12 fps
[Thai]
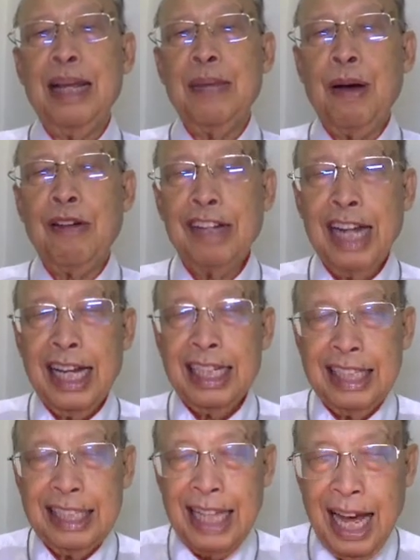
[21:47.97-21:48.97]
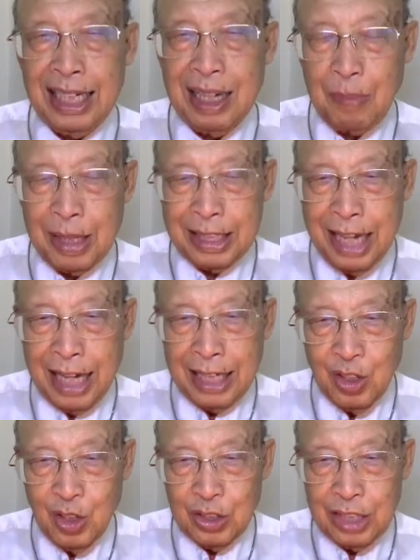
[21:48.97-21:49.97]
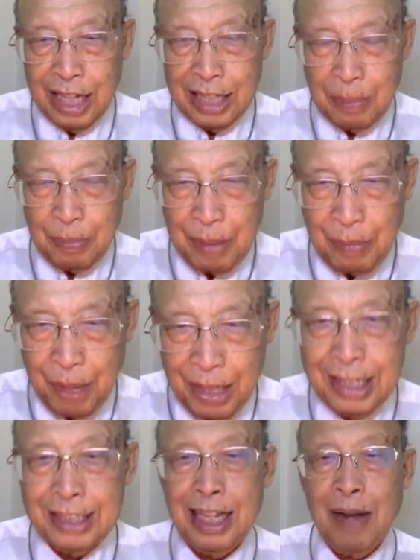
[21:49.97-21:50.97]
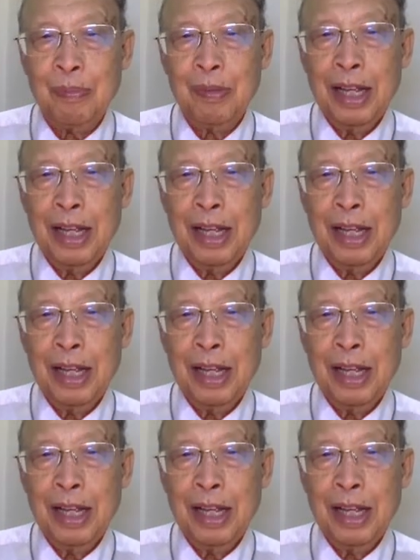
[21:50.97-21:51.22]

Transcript: ภาวนาอธิษฐานกับอาจารย์เนาะท่านจะเป็นไผก็ตาม